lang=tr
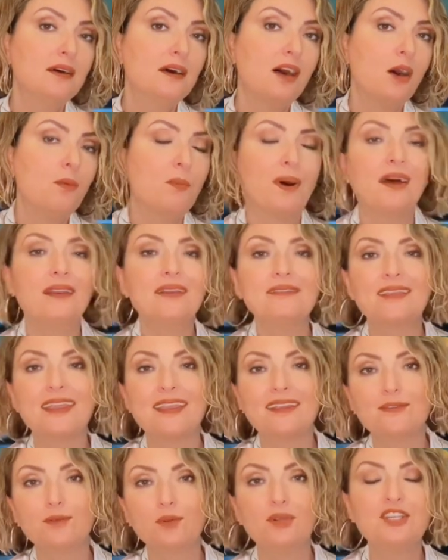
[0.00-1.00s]
Ama hani
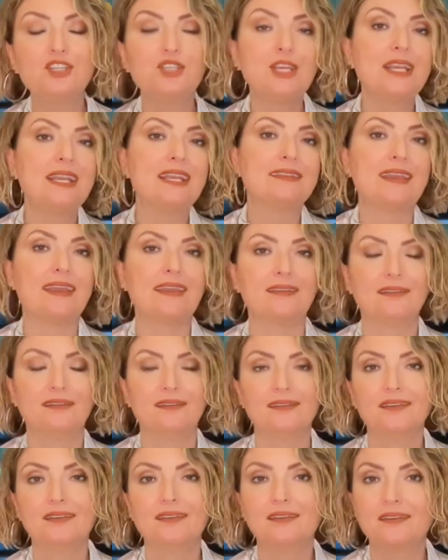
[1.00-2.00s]
teknolojiyle de
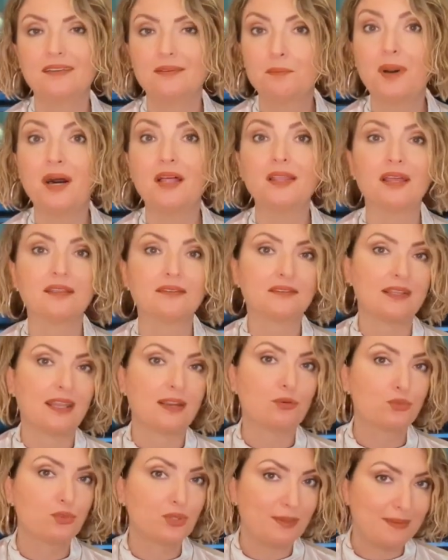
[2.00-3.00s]
e,
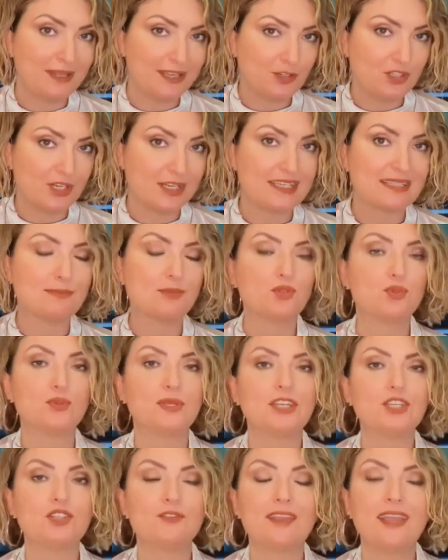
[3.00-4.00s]
bağlantılar kurabileceğiniz bir
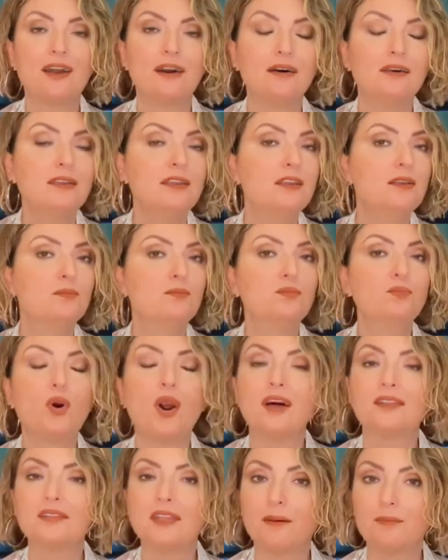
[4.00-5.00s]
süreç veya bu
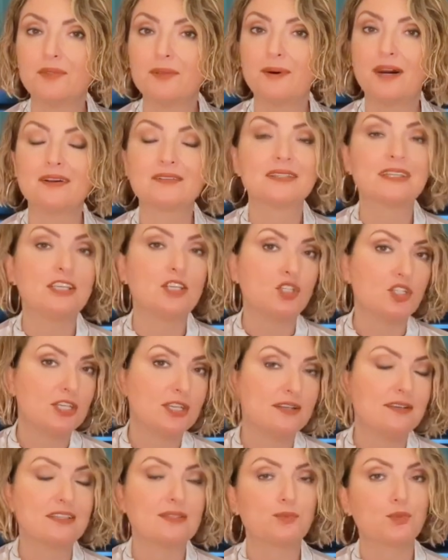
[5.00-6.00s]
anlamda bazı
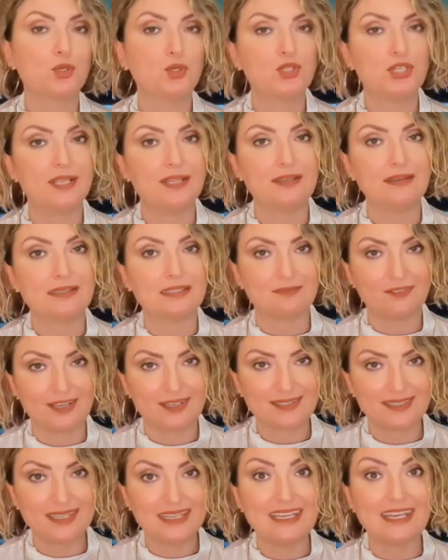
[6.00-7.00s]
işleriniz, projeleriniz
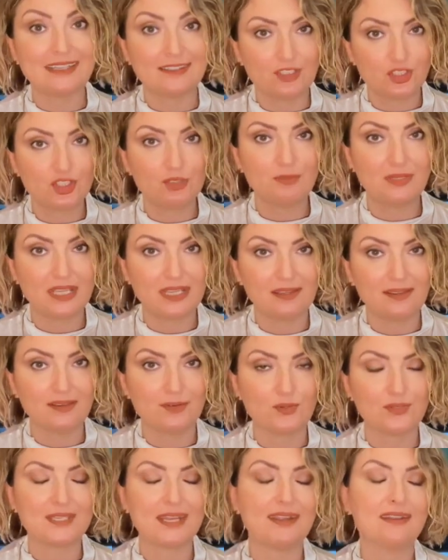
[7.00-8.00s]
varsa iletişimle ilgili
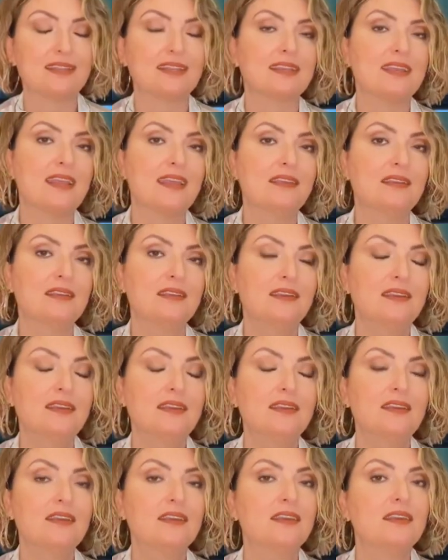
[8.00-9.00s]
özellikle
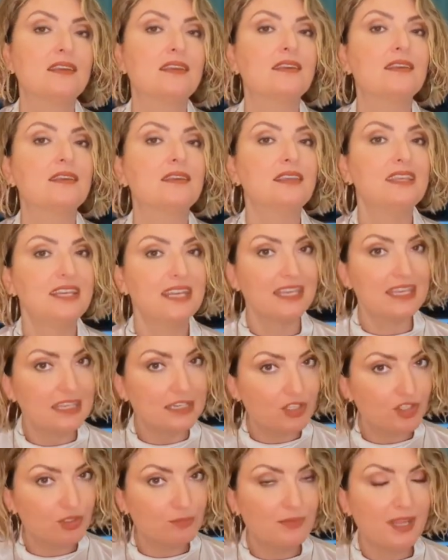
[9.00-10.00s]
ee, yine
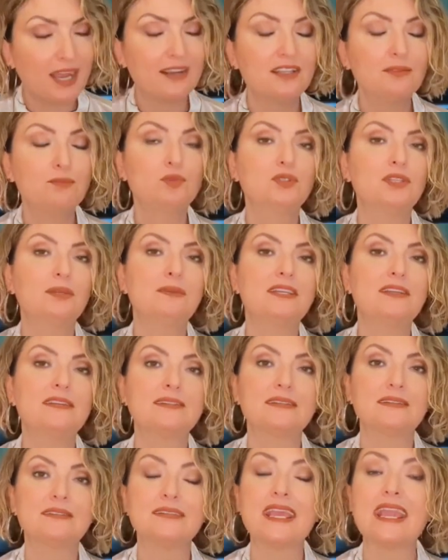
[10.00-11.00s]
girişimlerde
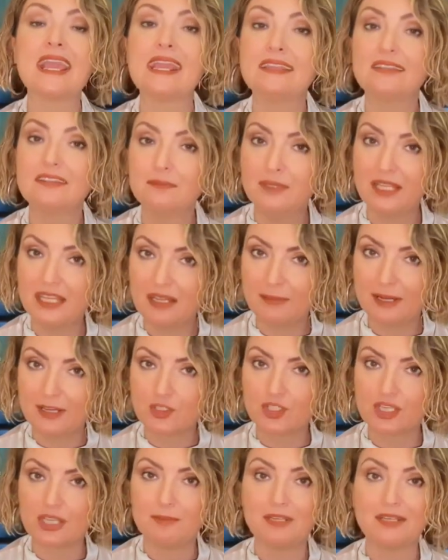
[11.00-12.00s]
bulunabilirsiniz. Eğitimlere
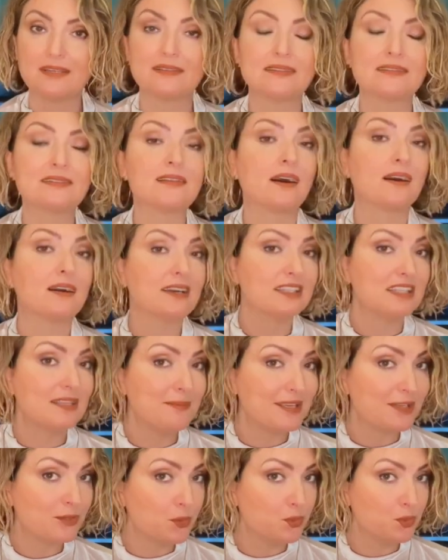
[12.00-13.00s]
başlayabilirsiniz.
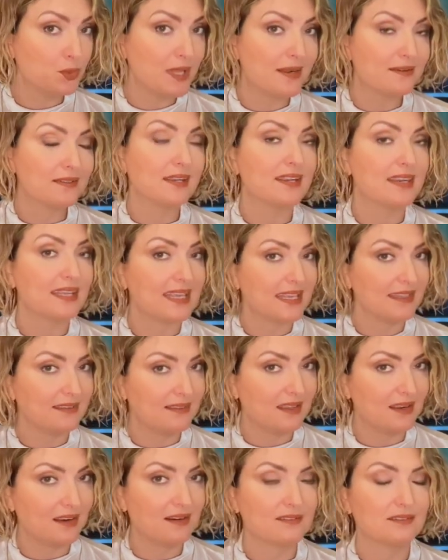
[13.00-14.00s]
Akademik konularda
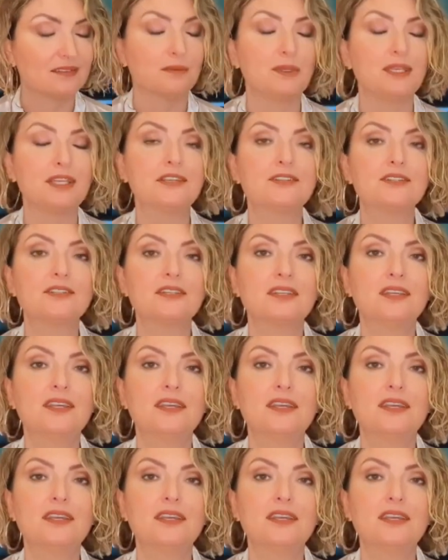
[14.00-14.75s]
hareketler artabilir.